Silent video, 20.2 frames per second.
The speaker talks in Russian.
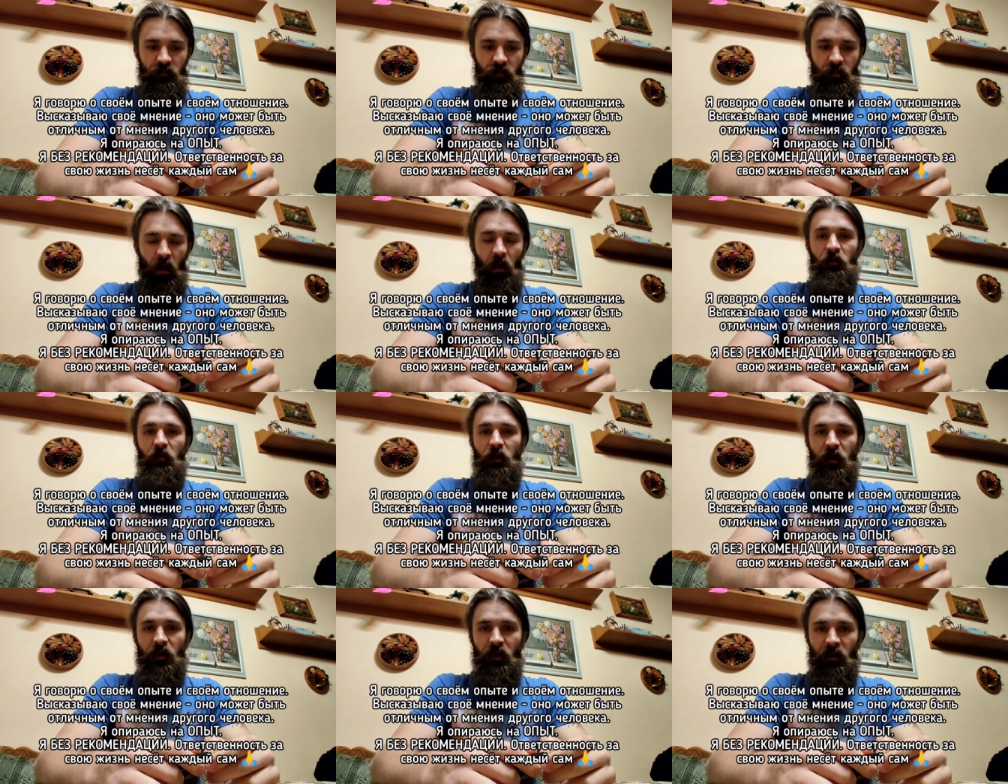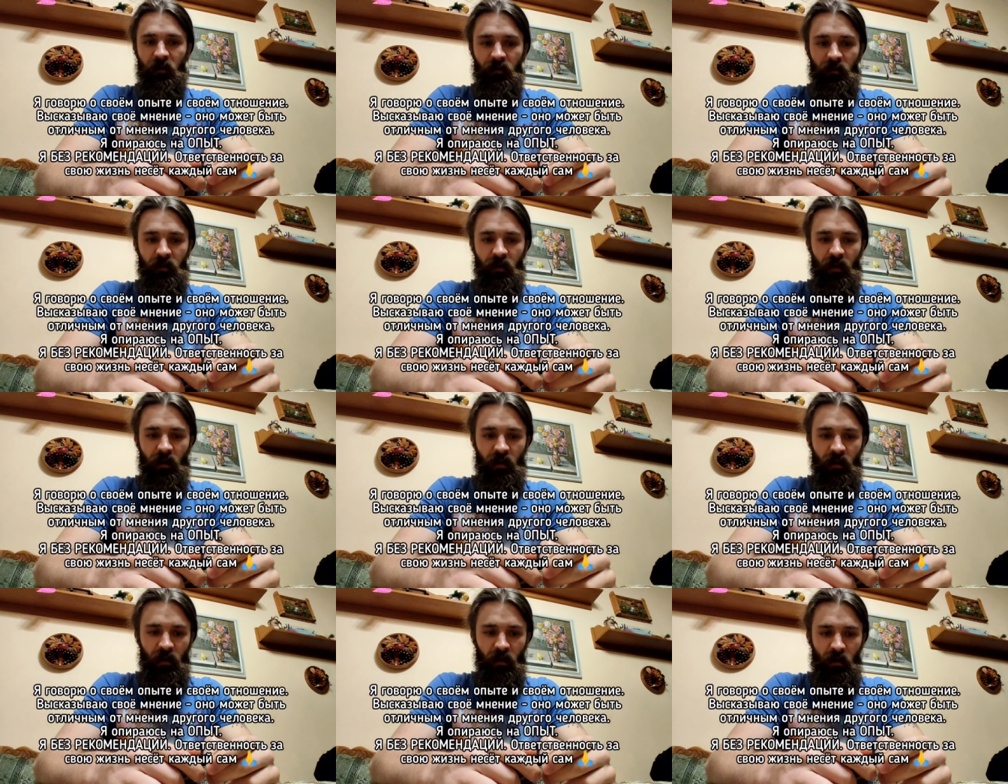проявления
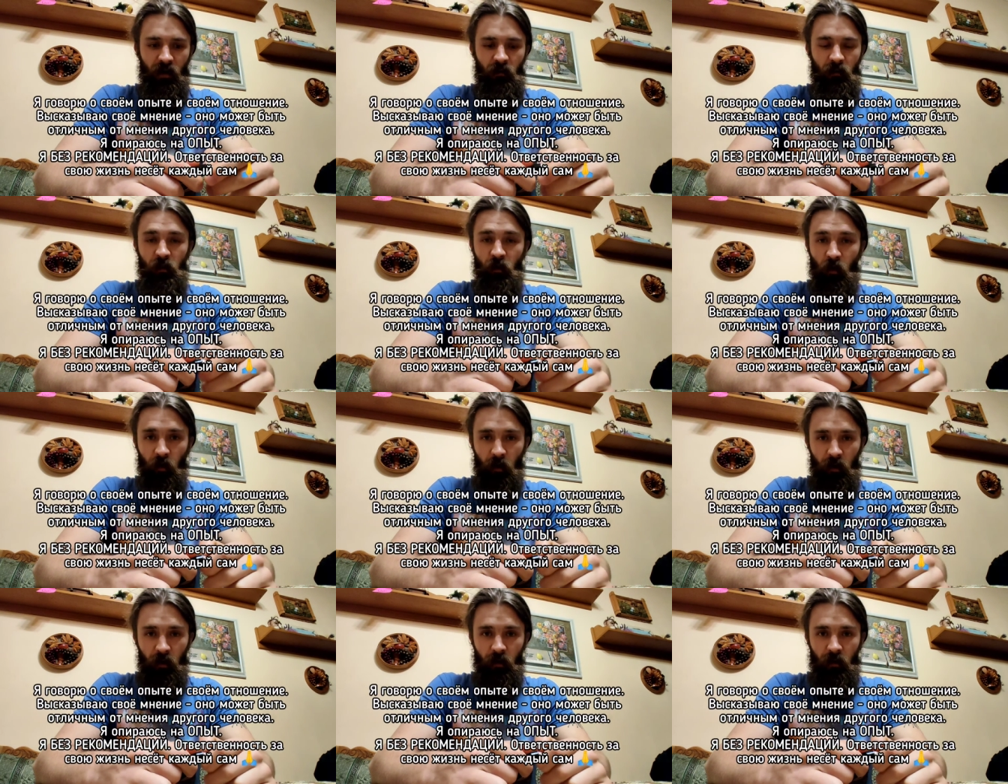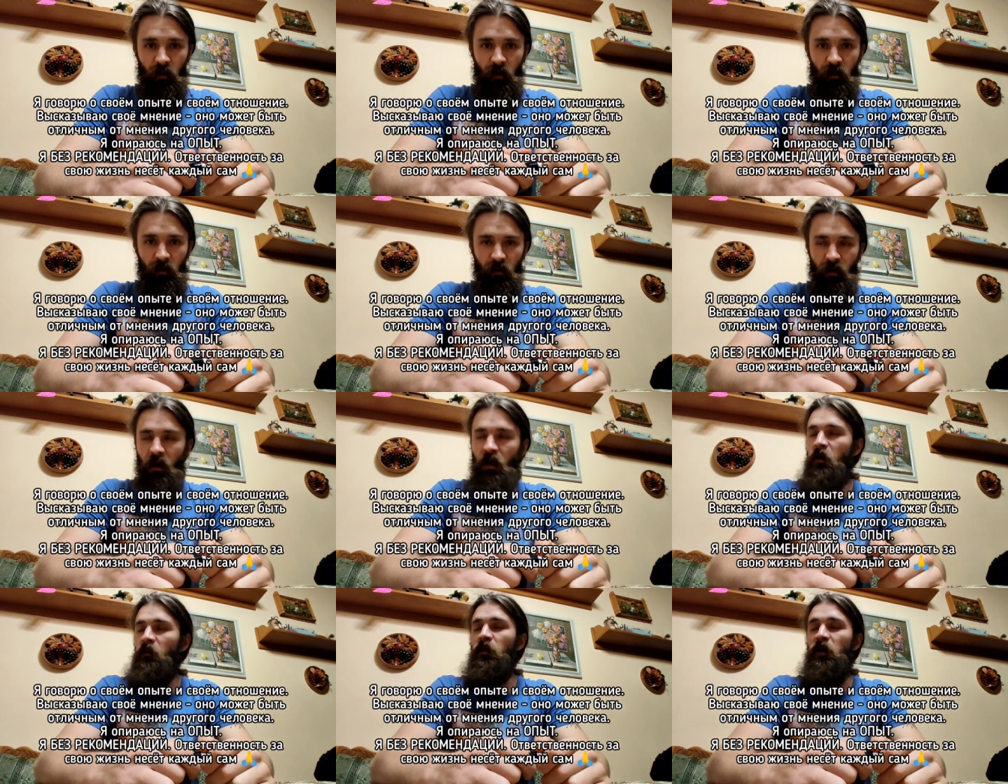на многих,
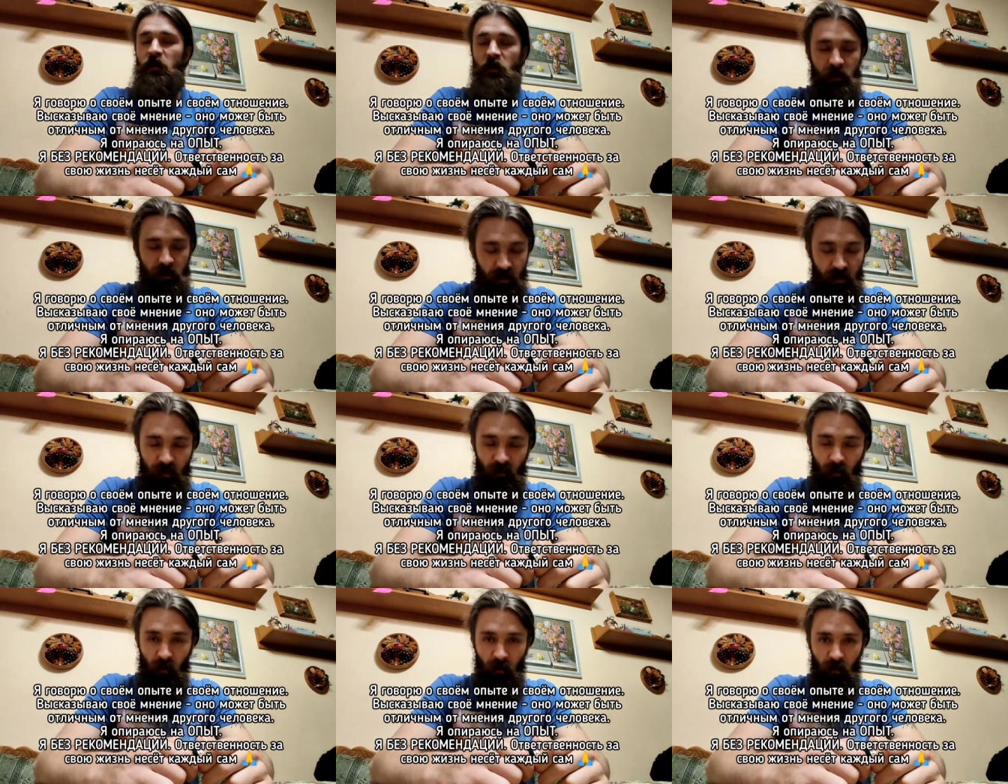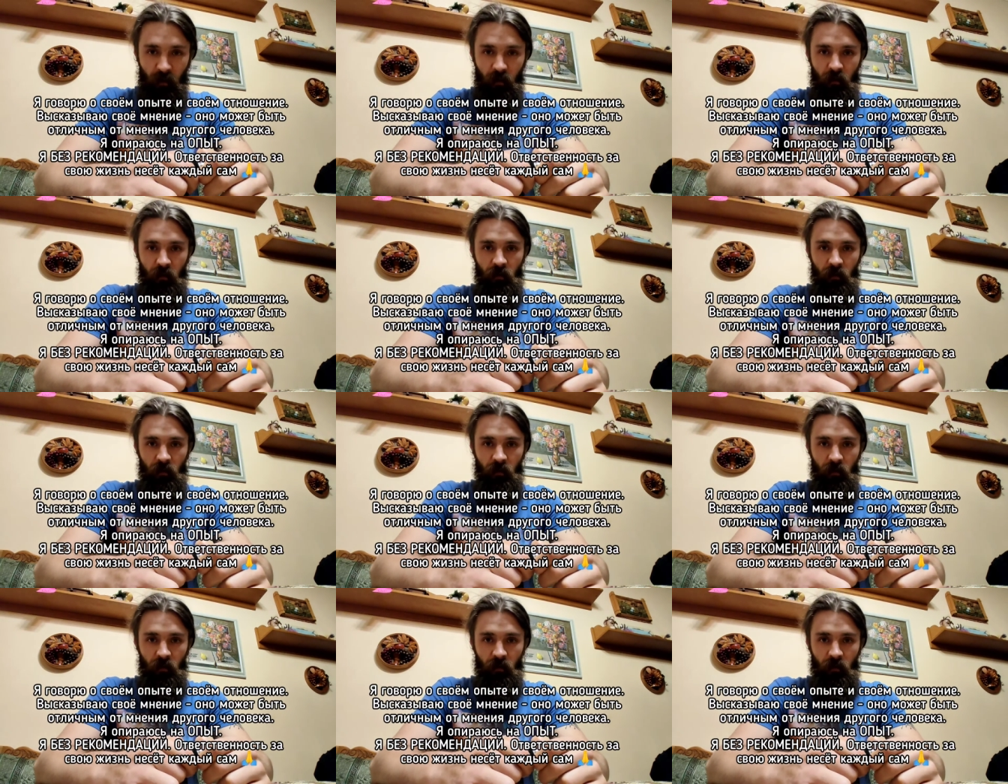на большинство